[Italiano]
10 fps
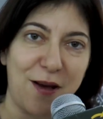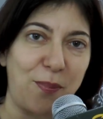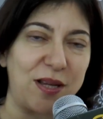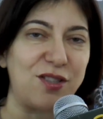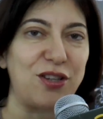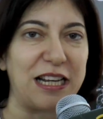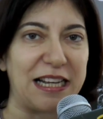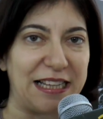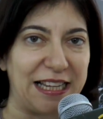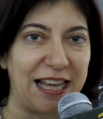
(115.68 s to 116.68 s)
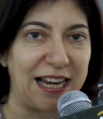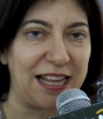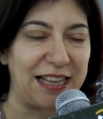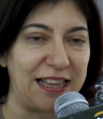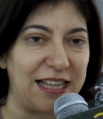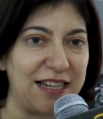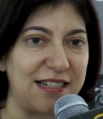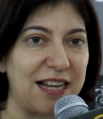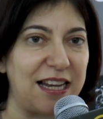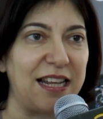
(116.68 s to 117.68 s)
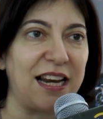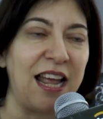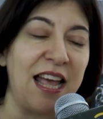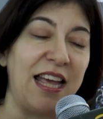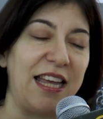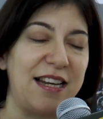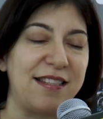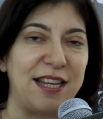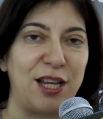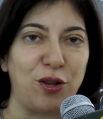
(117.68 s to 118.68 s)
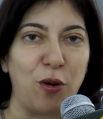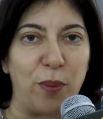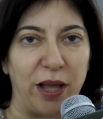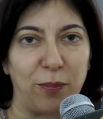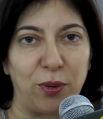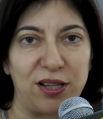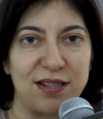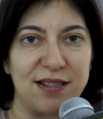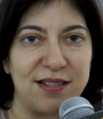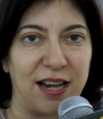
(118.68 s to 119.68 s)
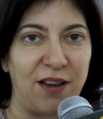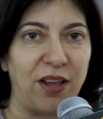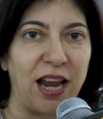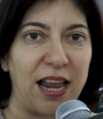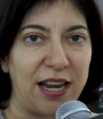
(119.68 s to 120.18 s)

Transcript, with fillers: appassionati che architetti e designer. Il sito per potersi iscrivere è